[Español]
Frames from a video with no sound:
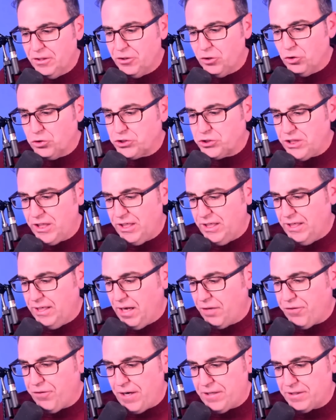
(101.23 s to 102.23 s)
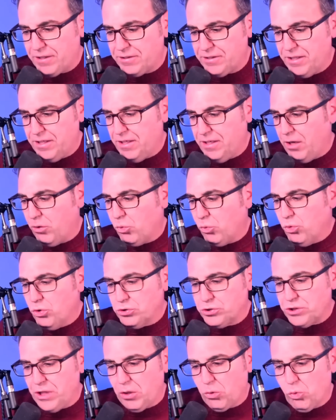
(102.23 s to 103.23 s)
No sé el afán que tienen
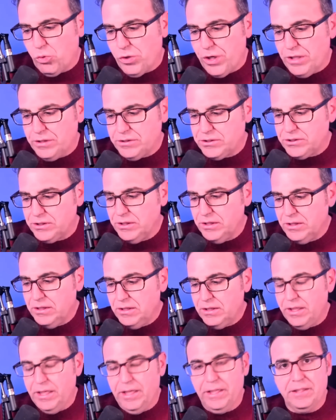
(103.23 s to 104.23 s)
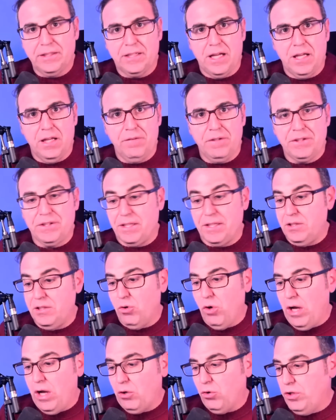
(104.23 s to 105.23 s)
algunos y algunas en cada vez que
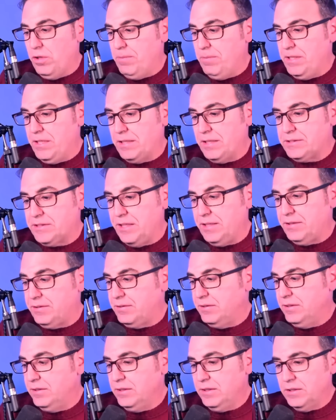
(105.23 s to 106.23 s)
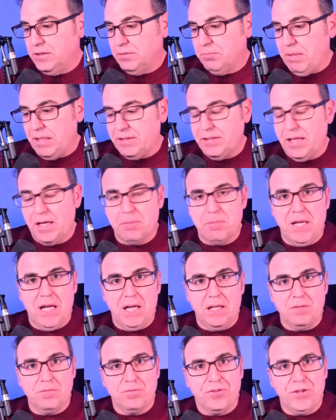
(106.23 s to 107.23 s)
digo algo de Mediaset, mandarme
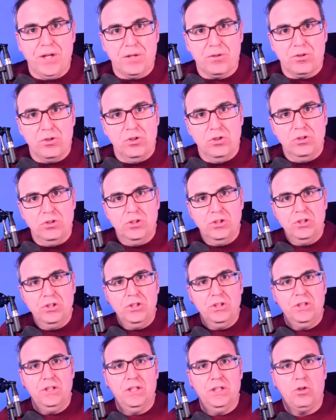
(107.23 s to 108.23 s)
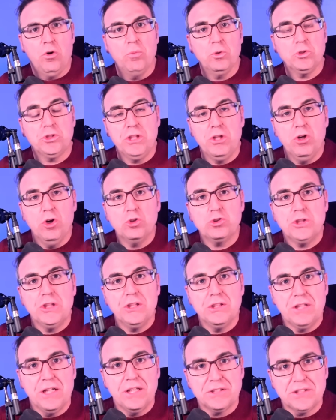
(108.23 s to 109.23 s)
al infierno eh, como si no os
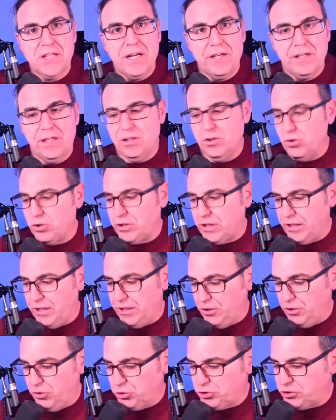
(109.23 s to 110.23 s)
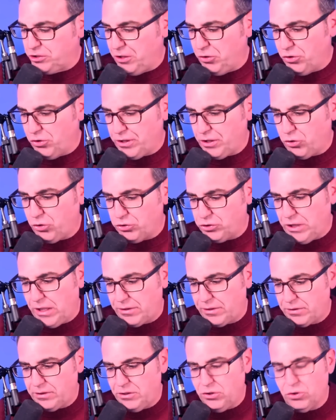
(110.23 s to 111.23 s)
interesara lo que os tengo que
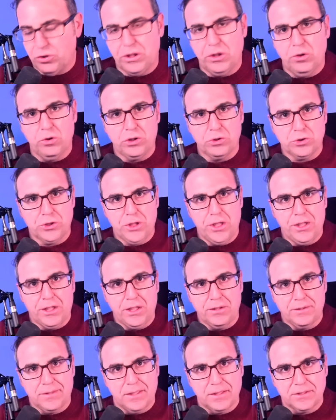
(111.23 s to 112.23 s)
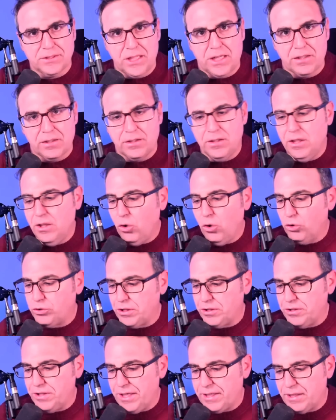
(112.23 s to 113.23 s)
contar. Y yo creo que os tiene que interesar o
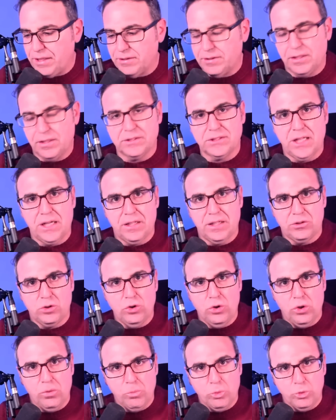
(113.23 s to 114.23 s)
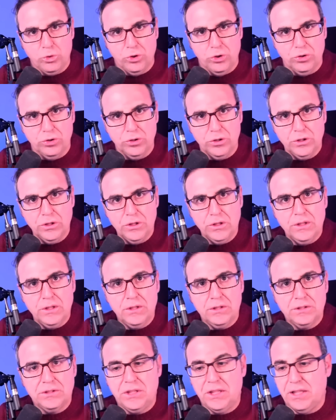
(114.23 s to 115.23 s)
tendría que interesar a todo el mundo
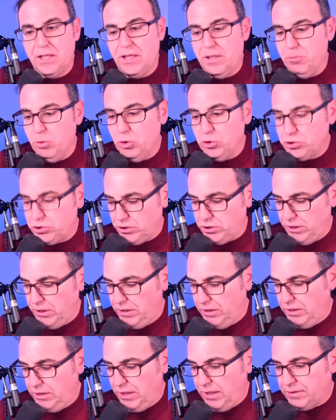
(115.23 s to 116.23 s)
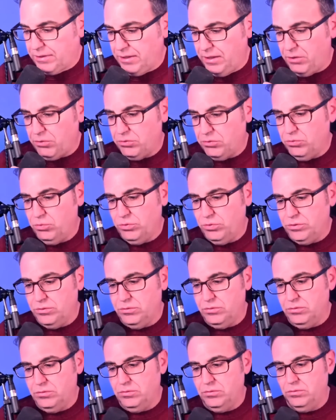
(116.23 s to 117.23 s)
si queremos eh, hacer
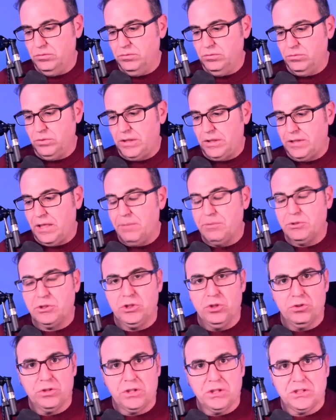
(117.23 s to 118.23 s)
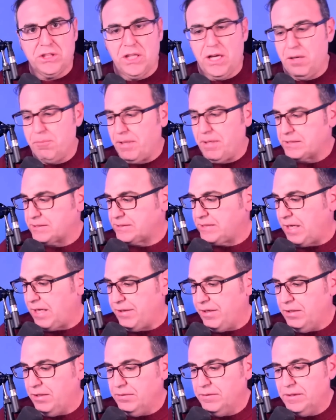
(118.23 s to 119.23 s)
una televisión que sea más
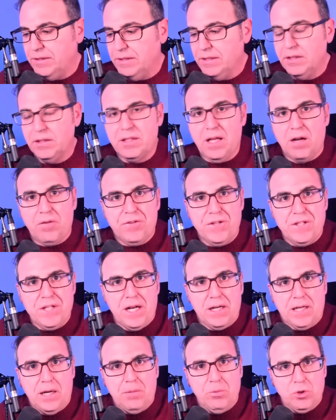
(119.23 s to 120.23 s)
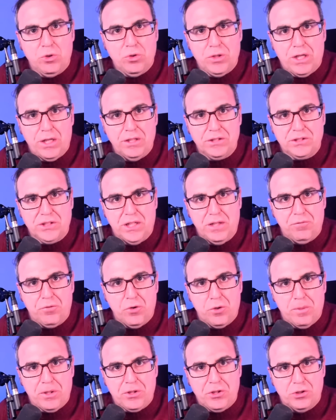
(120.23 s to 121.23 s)
sana y al fin y al cabo no deja de ser
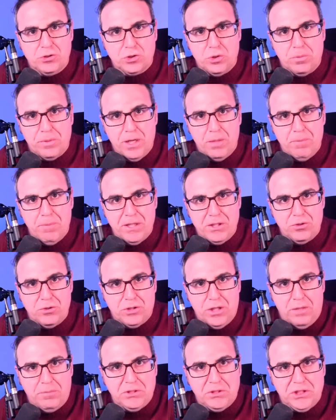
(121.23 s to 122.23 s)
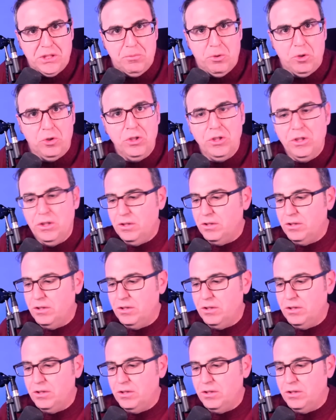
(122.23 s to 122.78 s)
información sobre el medio televisivo.